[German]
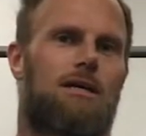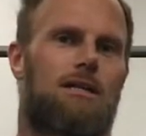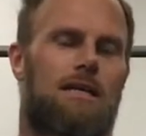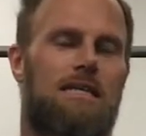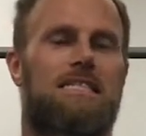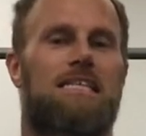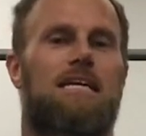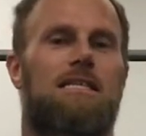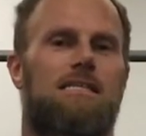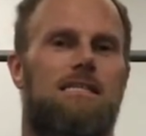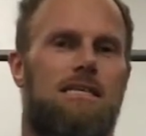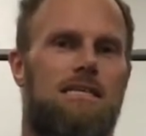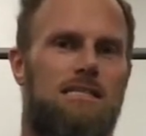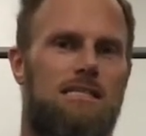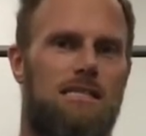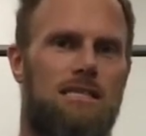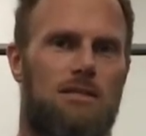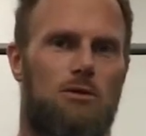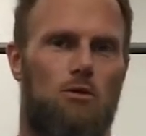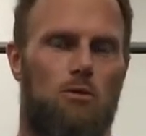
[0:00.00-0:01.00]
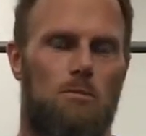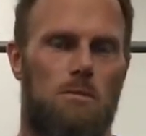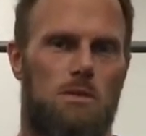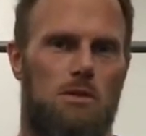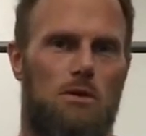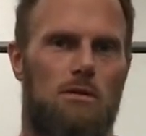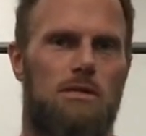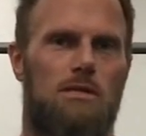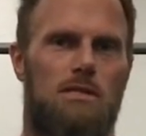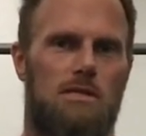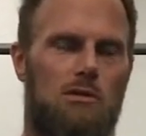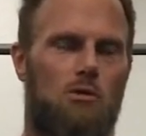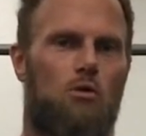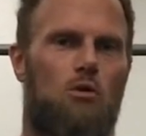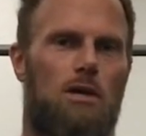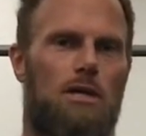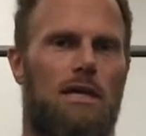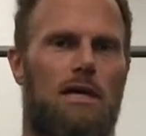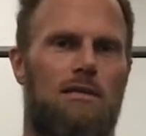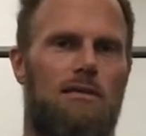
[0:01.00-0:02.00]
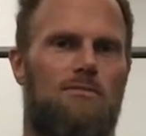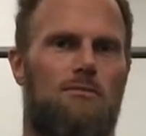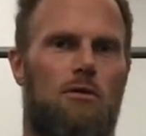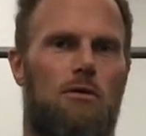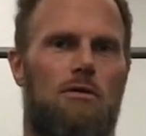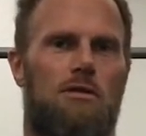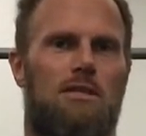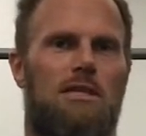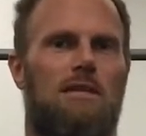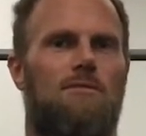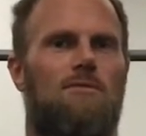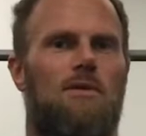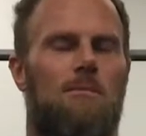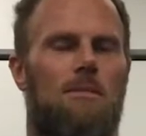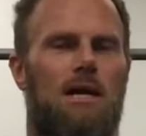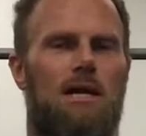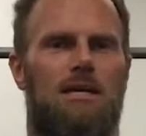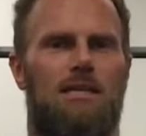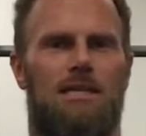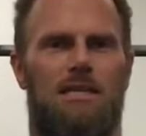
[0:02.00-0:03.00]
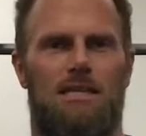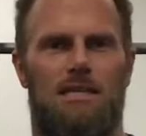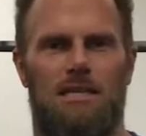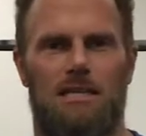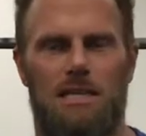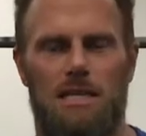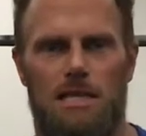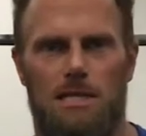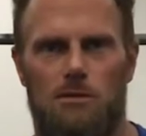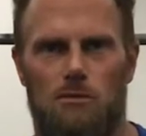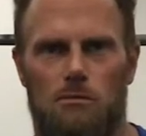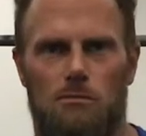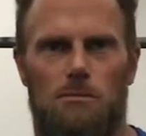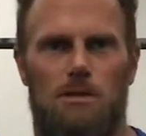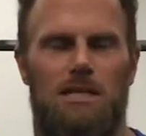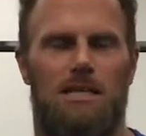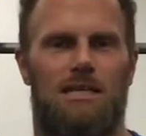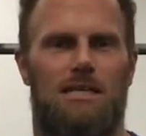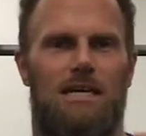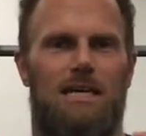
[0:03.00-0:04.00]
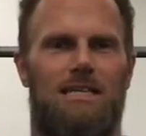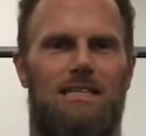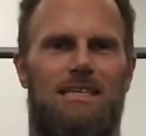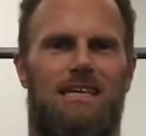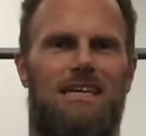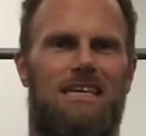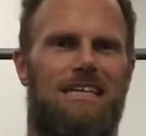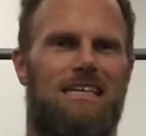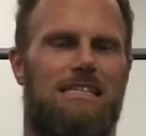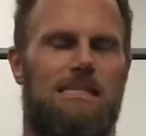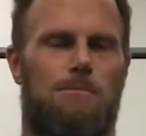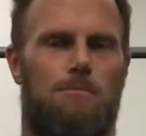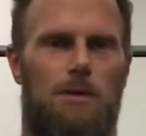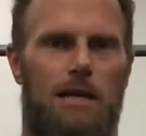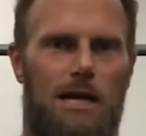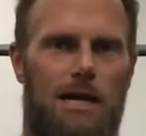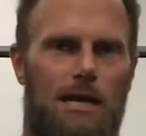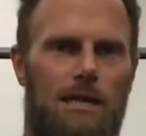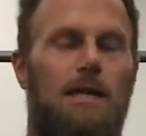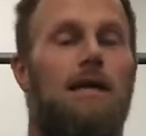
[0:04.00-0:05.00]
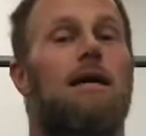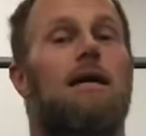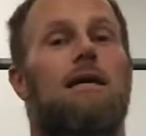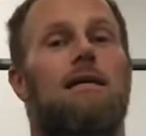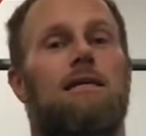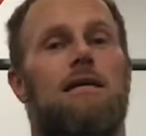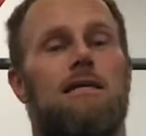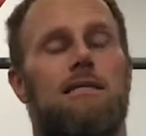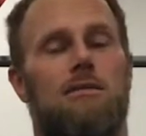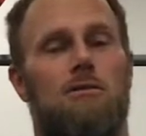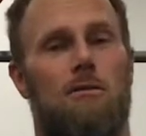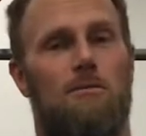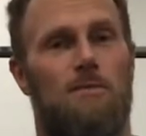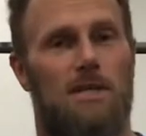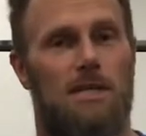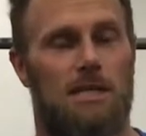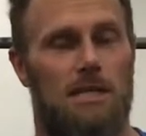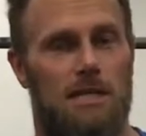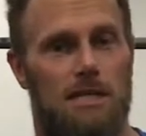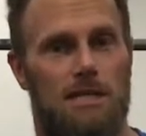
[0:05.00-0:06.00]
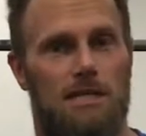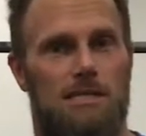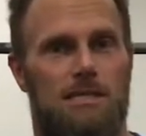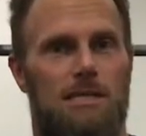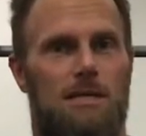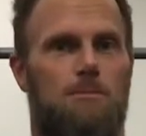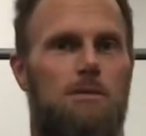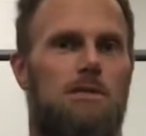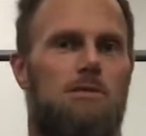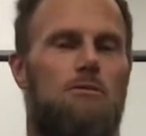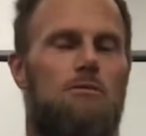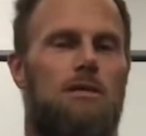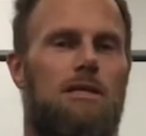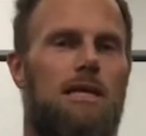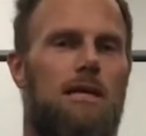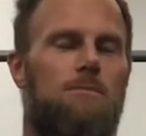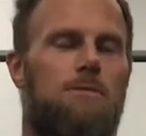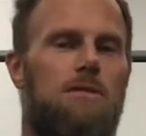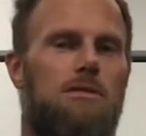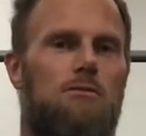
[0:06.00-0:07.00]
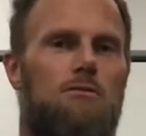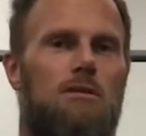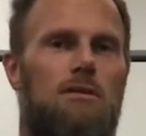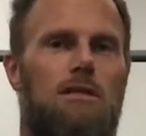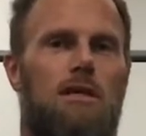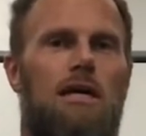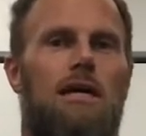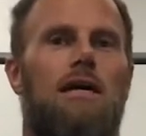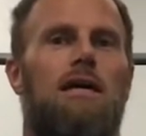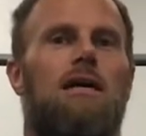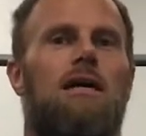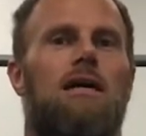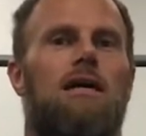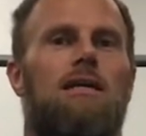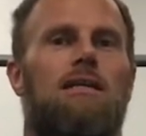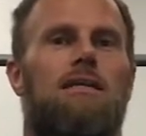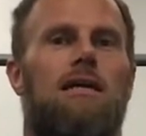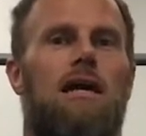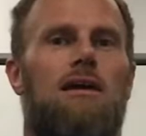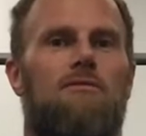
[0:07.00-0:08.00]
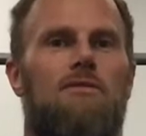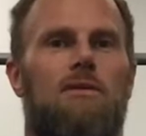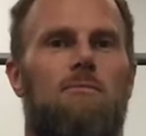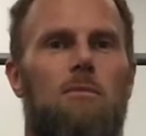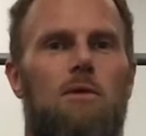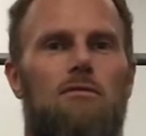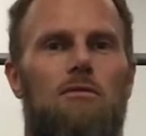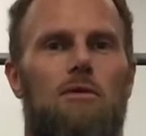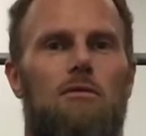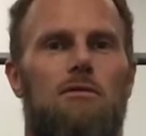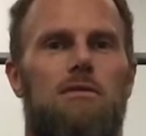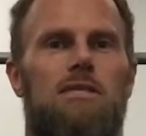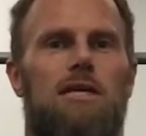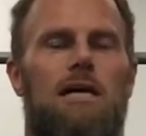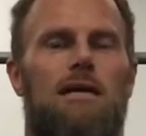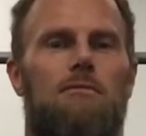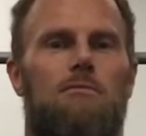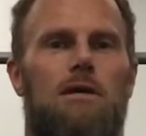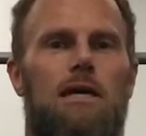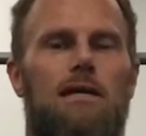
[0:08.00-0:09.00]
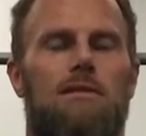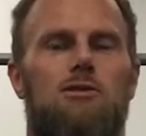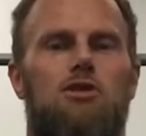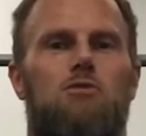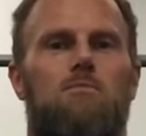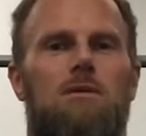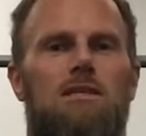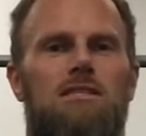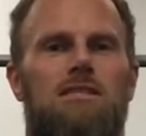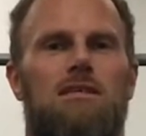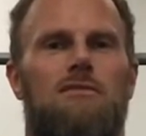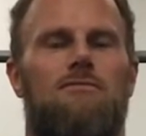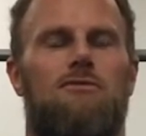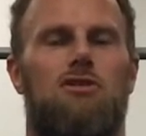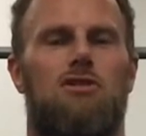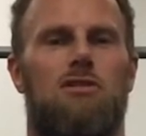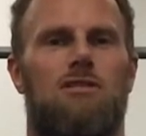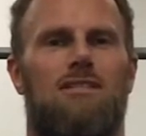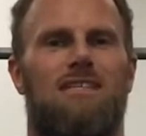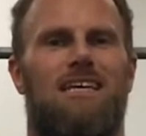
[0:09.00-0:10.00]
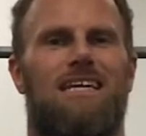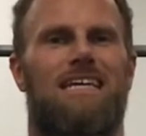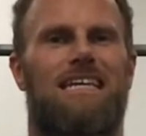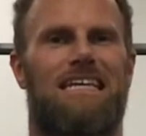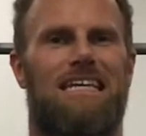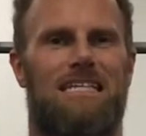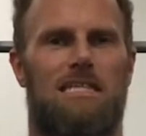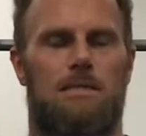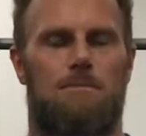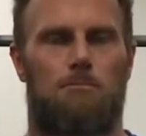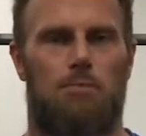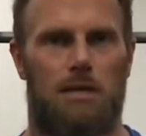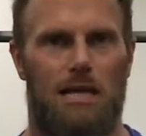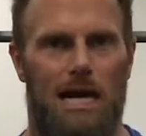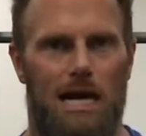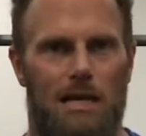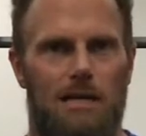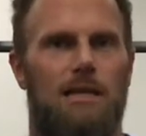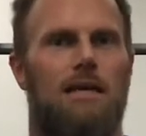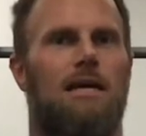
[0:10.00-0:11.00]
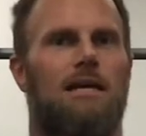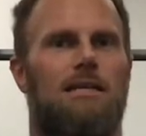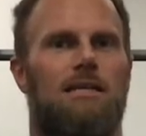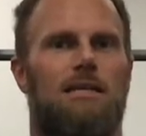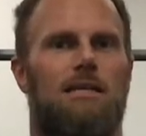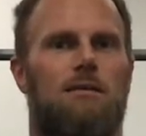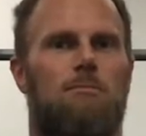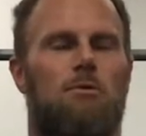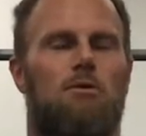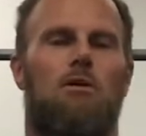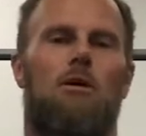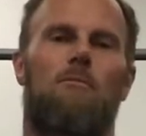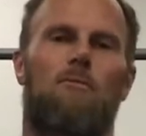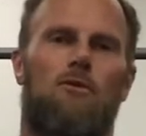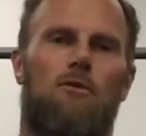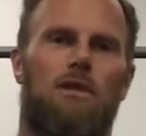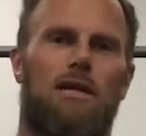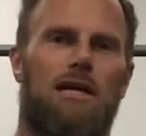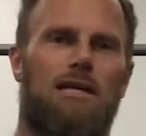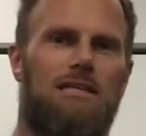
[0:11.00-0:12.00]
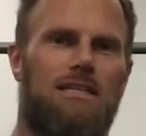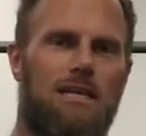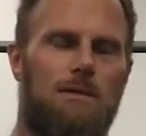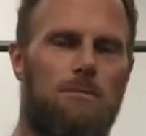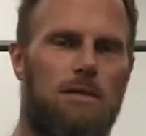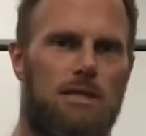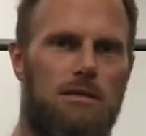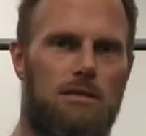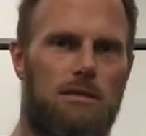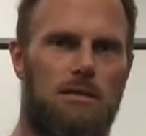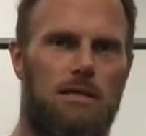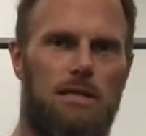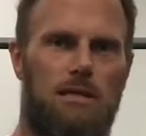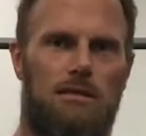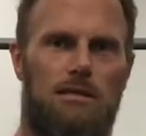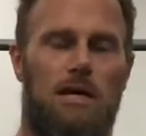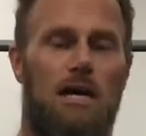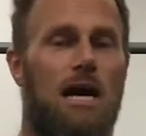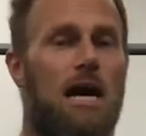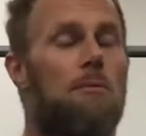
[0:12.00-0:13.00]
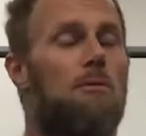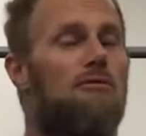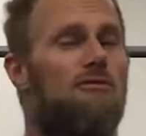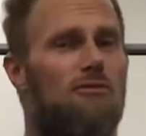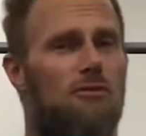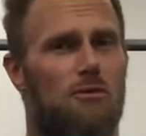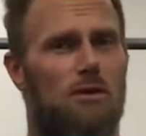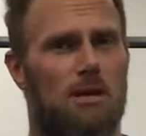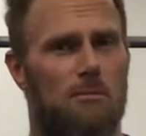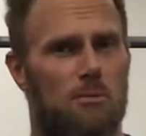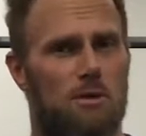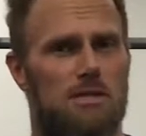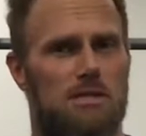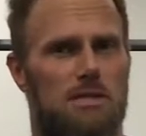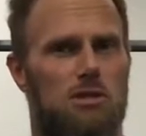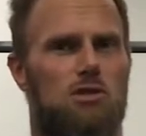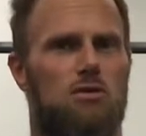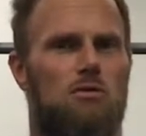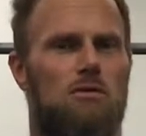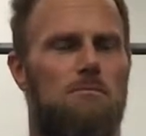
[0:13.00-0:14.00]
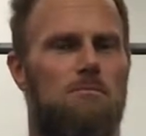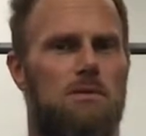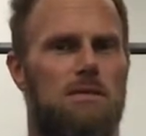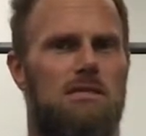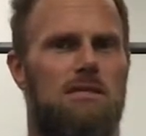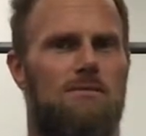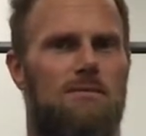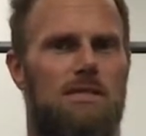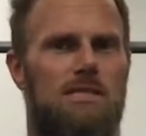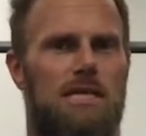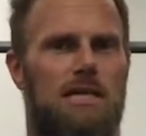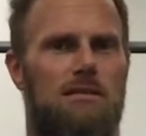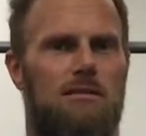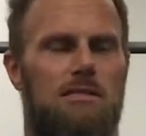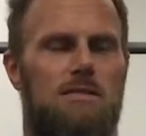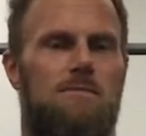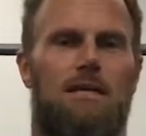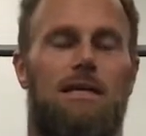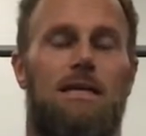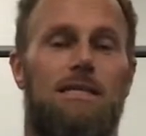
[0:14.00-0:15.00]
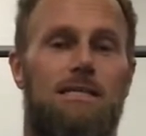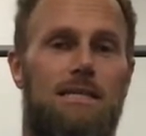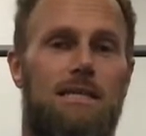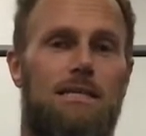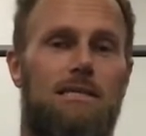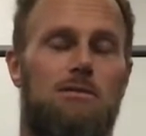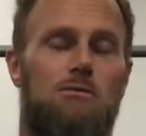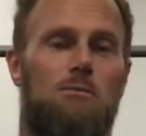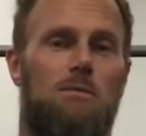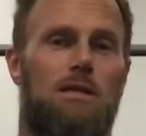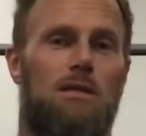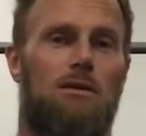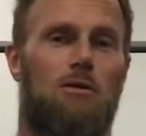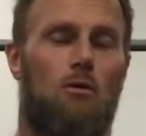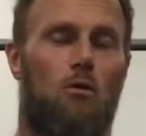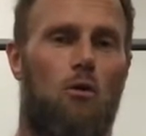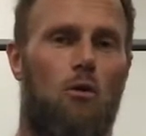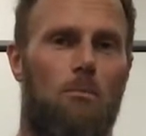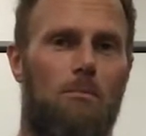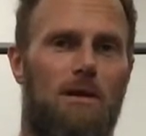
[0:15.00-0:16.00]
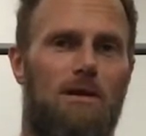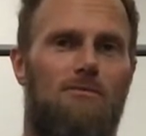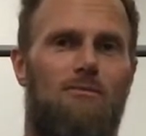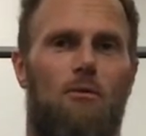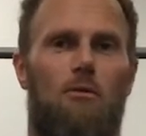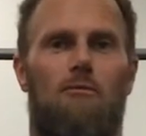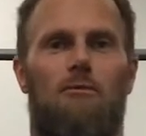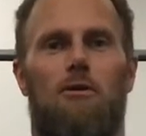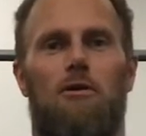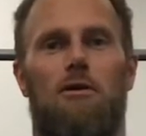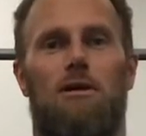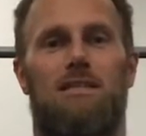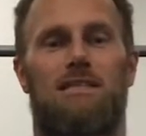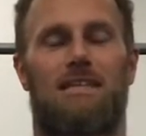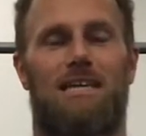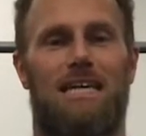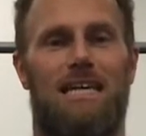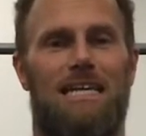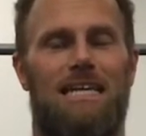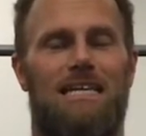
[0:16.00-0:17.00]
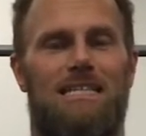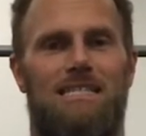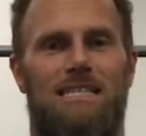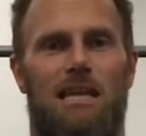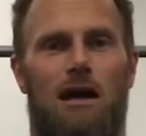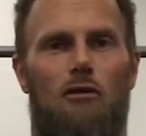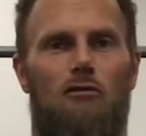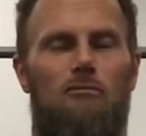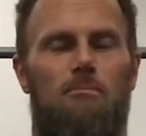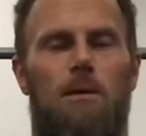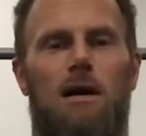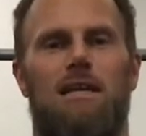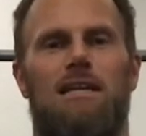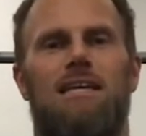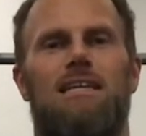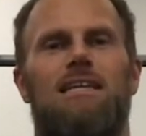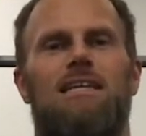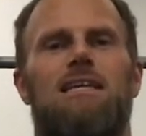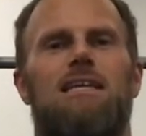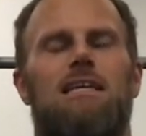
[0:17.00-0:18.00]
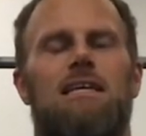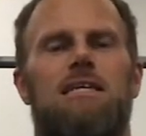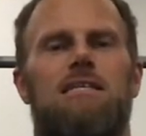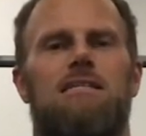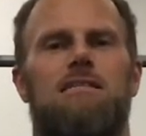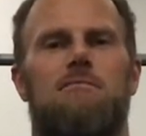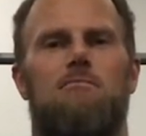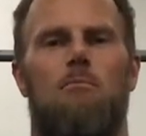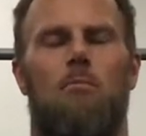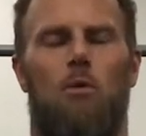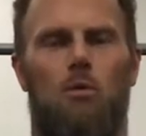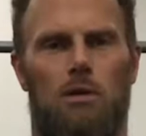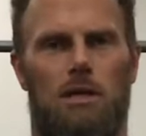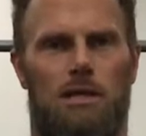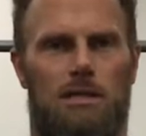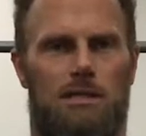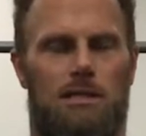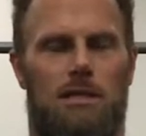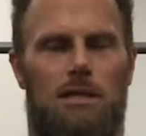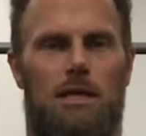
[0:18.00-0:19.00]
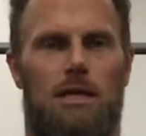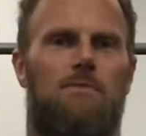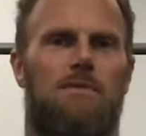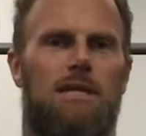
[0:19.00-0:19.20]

Das Ganze ist nicht umsonst so genannt worden, denn wir machen hier nicht unbedingt einen Trainingsplan. Das kommt in der nächsten Episode, in Episode 3. Da widmen wir uns einem ganz spezifischen Trainingsplan, den ihr bekommt und nach dem ihr trainiert. Aber vorher müsst ihr schon ein bisschen was anderes wissen. Jetzt geht es um den groben Entwurf eurer Trainingslaufbahn in den nächsten Monaten.